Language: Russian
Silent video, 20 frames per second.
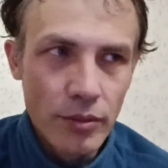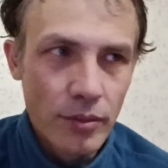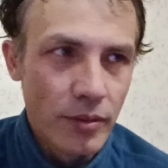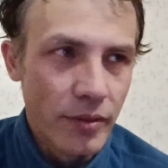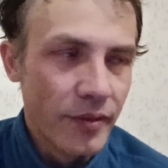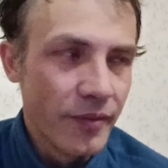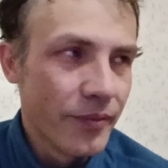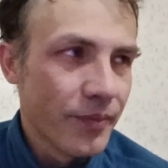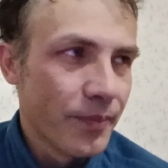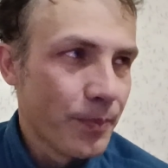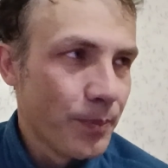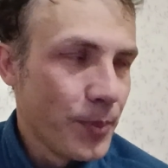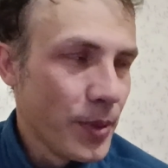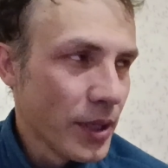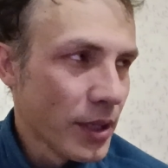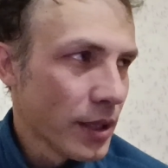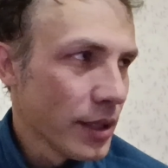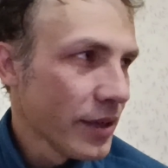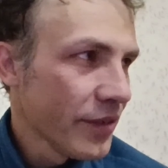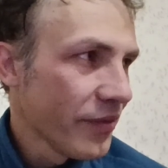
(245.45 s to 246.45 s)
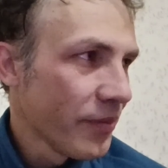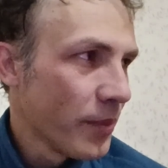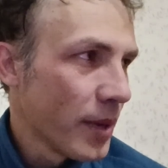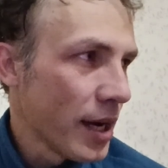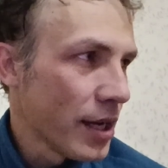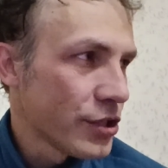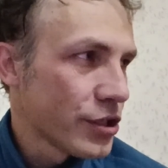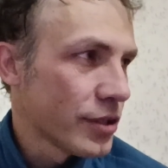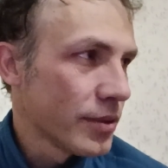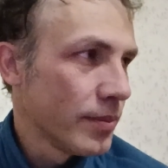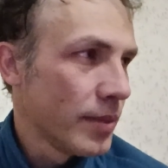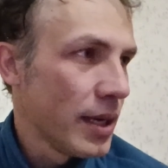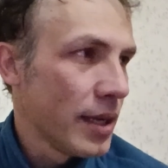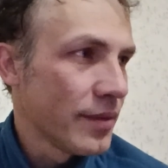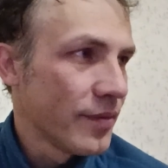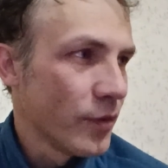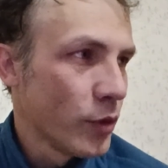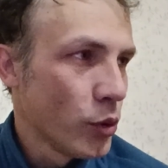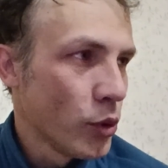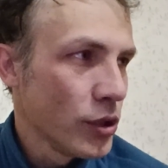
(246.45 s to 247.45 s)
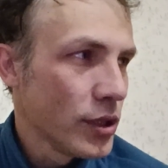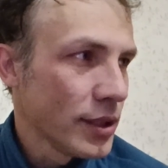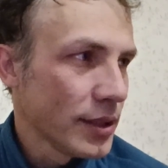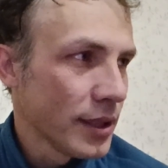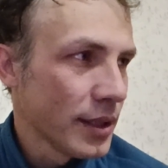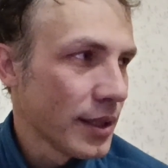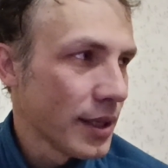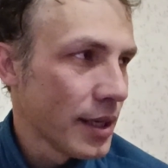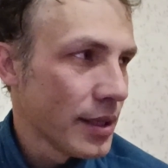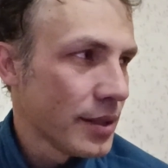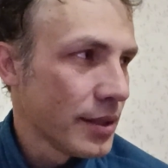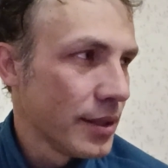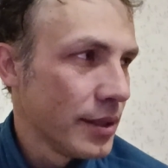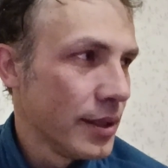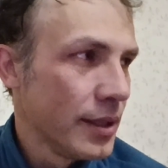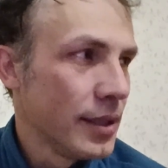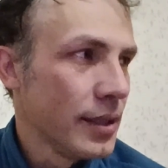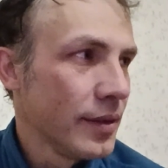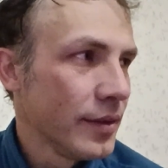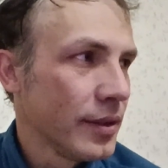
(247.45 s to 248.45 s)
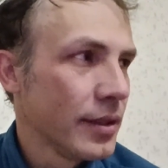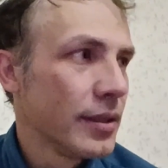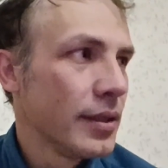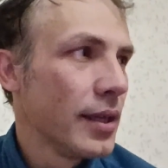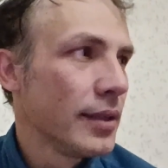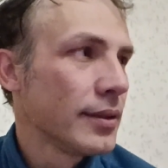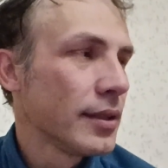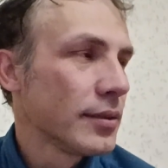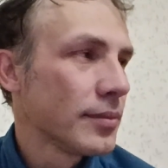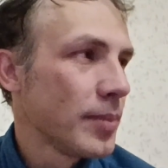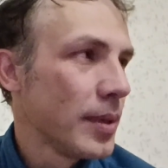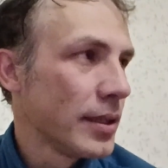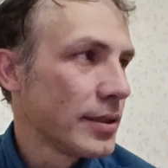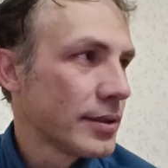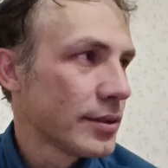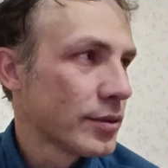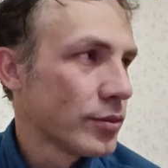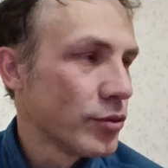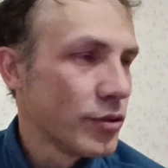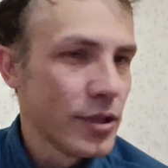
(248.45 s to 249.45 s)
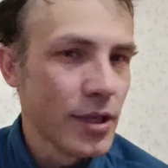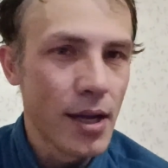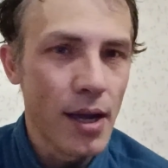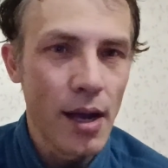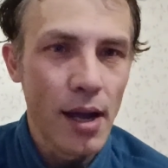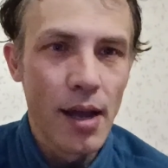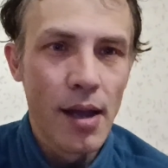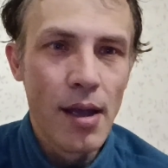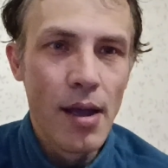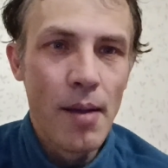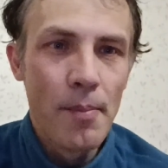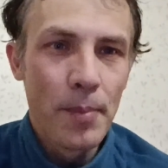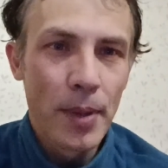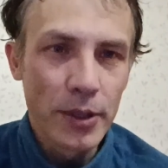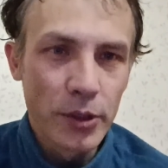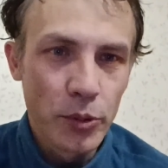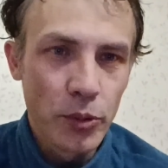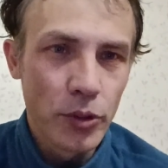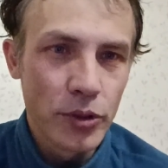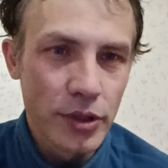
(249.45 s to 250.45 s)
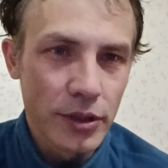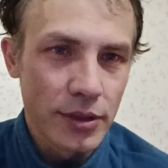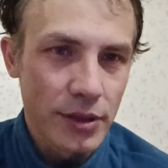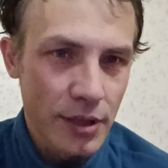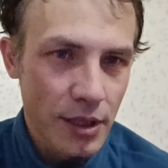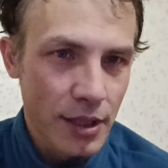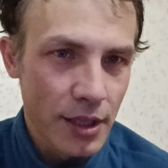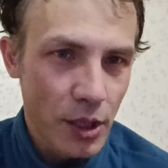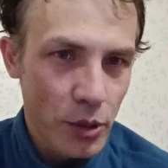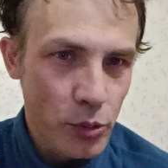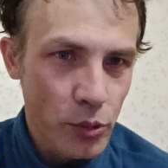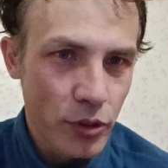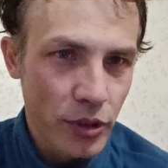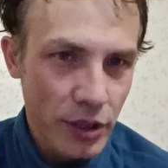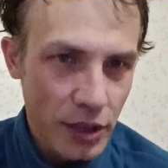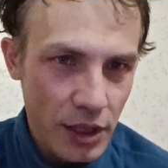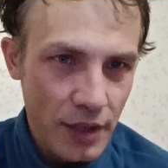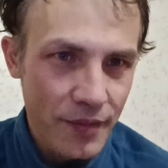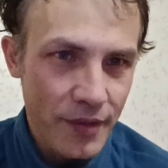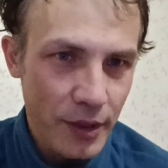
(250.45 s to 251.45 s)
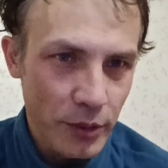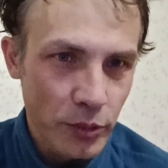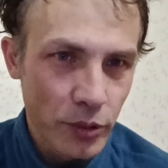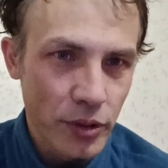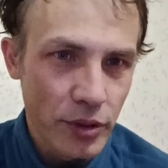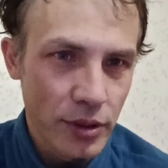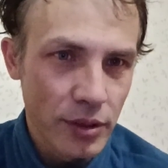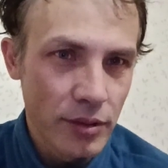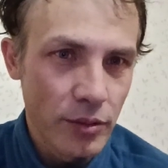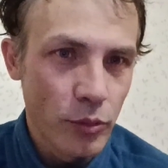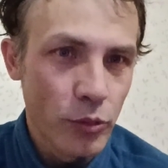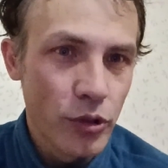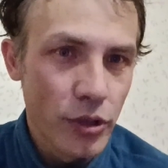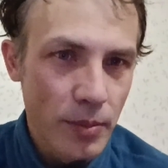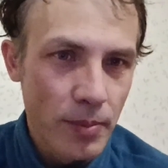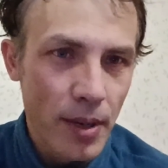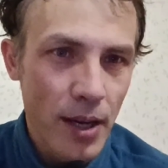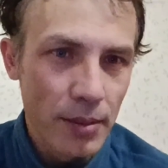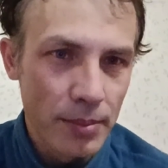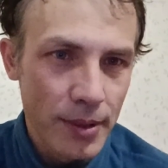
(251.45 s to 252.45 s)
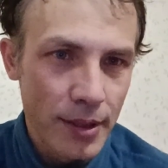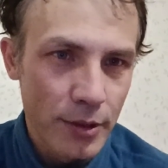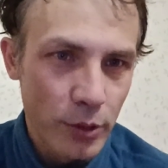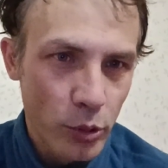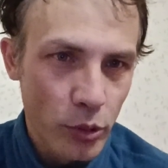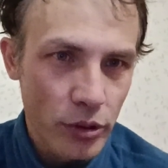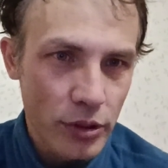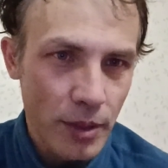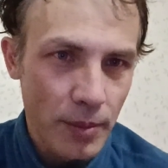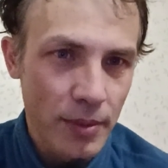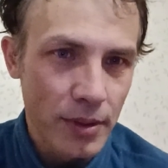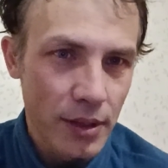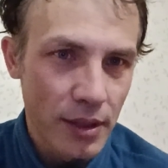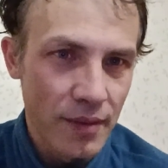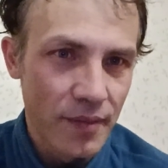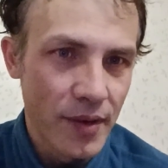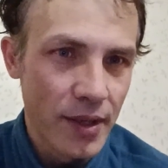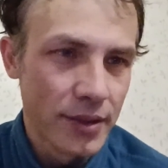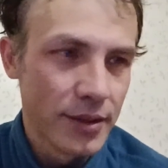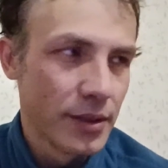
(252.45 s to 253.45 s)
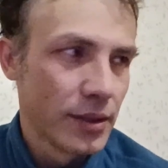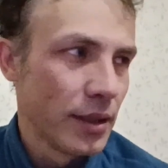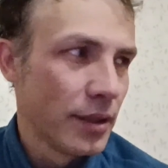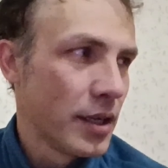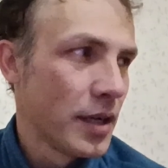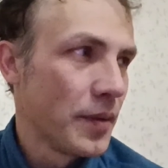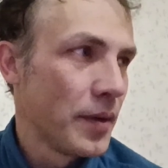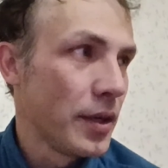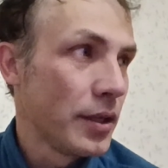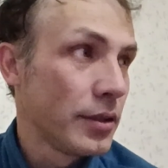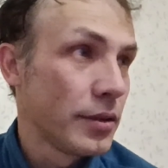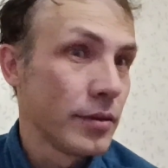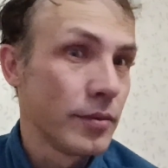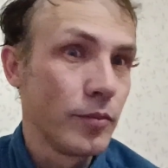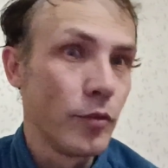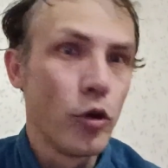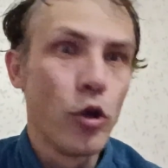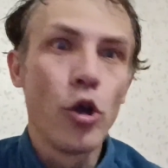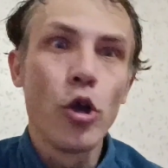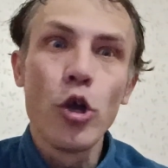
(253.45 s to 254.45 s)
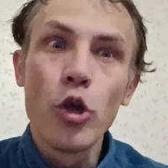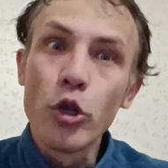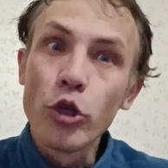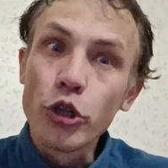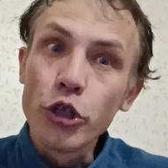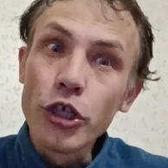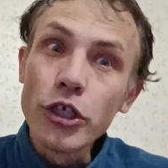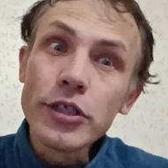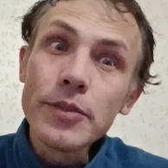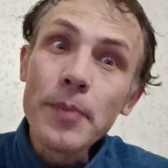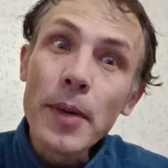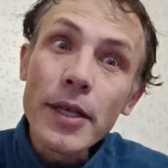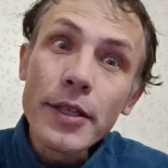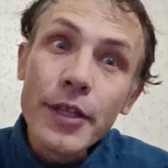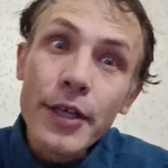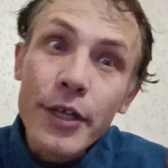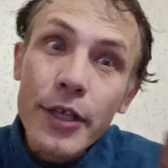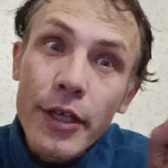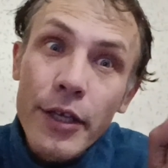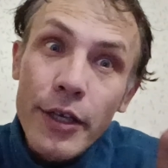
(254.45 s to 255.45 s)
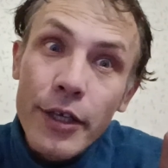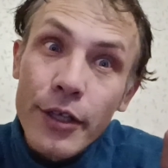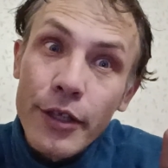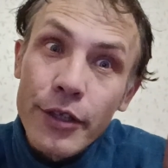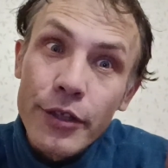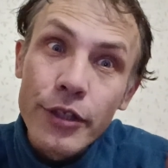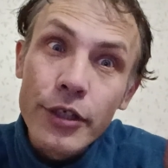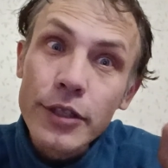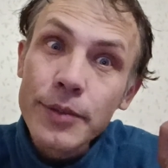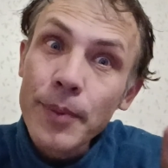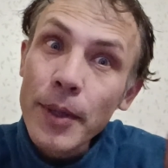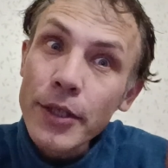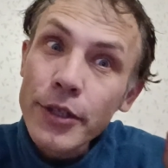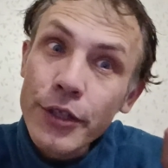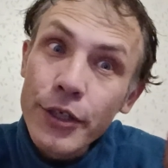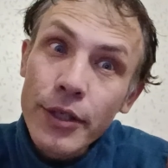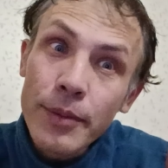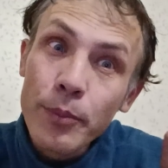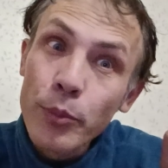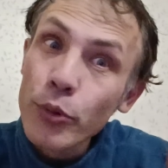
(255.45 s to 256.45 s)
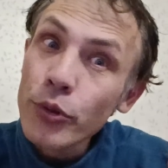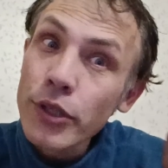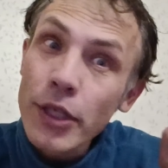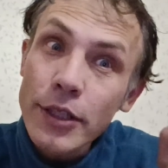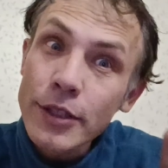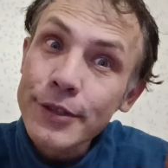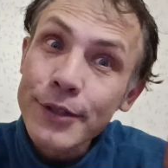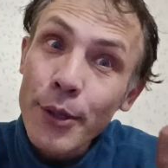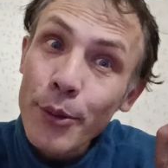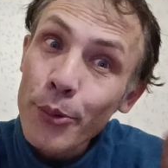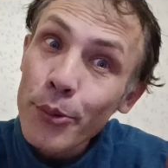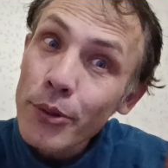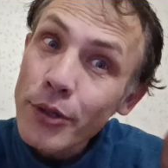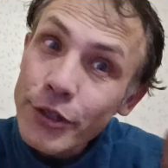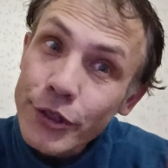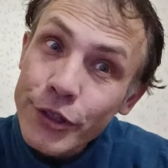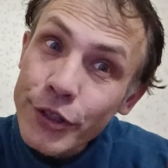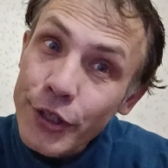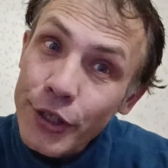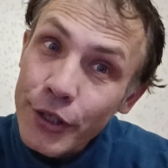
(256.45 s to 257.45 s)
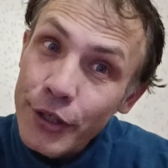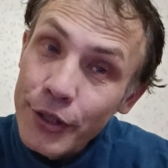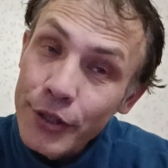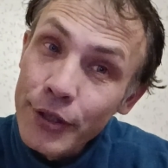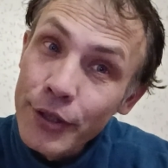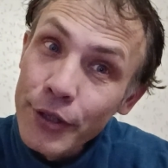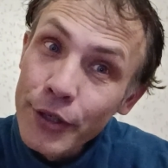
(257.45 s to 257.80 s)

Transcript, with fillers: В перерыв матча, блядь, выходят игроки, и этот, блядь, судья подходит к игроку Крыльев, который уебал, блядь, локтем Вендела и говорит им, ты смотри, ты смотри, будь осторожней,